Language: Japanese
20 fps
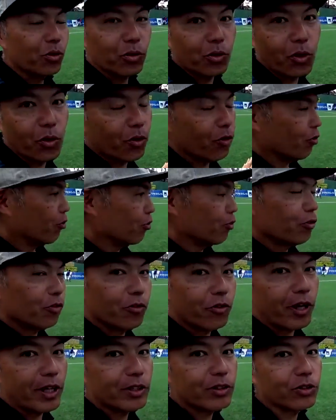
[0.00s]
この
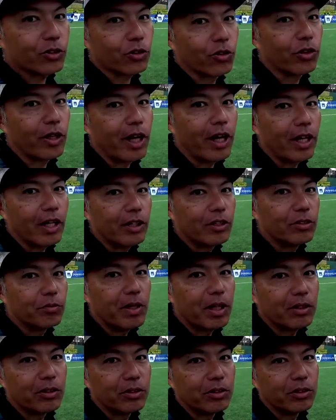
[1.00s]
フェンスをねう
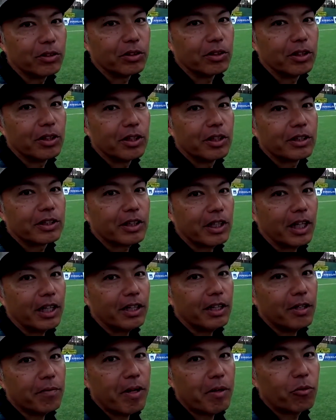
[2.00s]
まく使っ
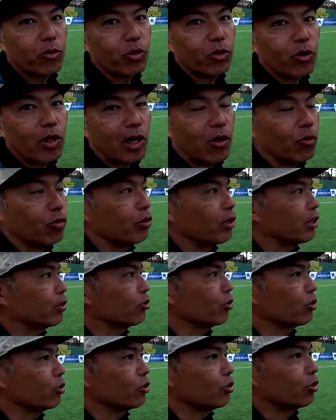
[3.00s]
て、まあ、ボールを運んでいく
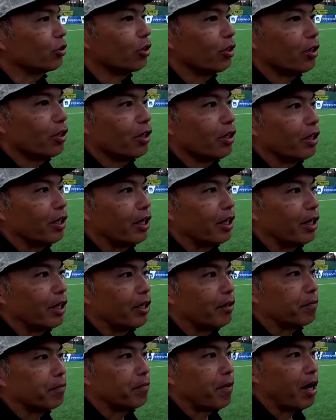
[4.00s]
という、
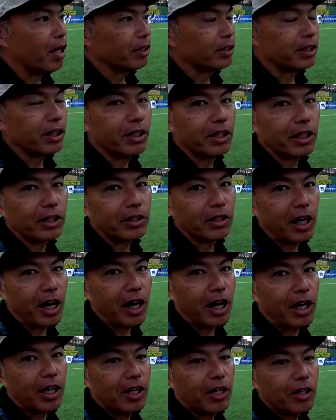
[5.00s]
えー、まあ、戦略
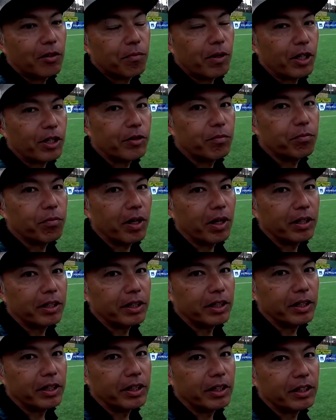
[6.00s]
が、まあ、頻繁
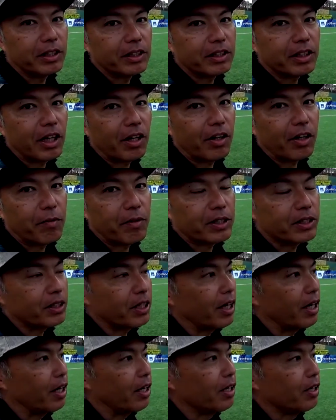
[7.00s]
に使われまして、
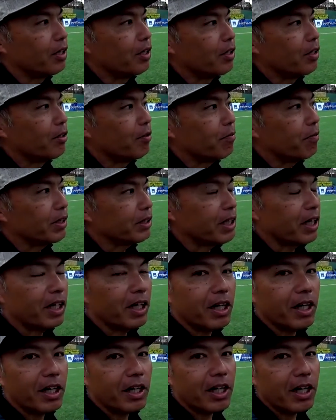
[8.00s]
まさ
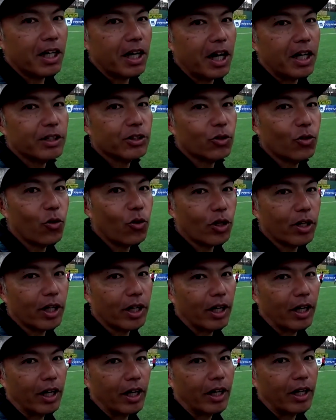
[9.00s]
ながらなんか
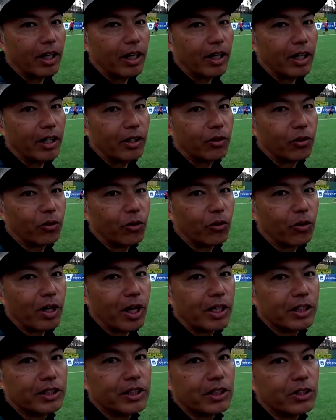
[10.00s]
アイスホッケーの
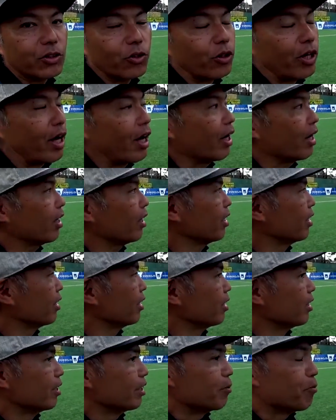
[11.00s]
感じですよね、
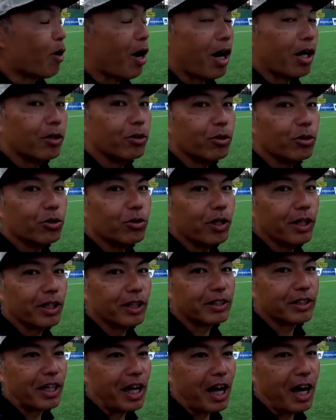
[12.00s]
でも迫力はで
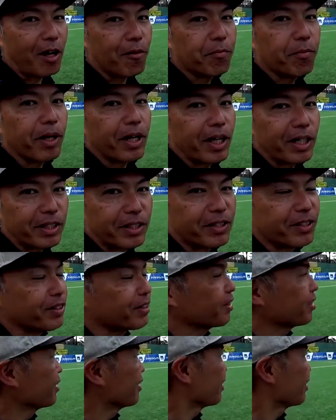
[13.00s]
すね半端ないです、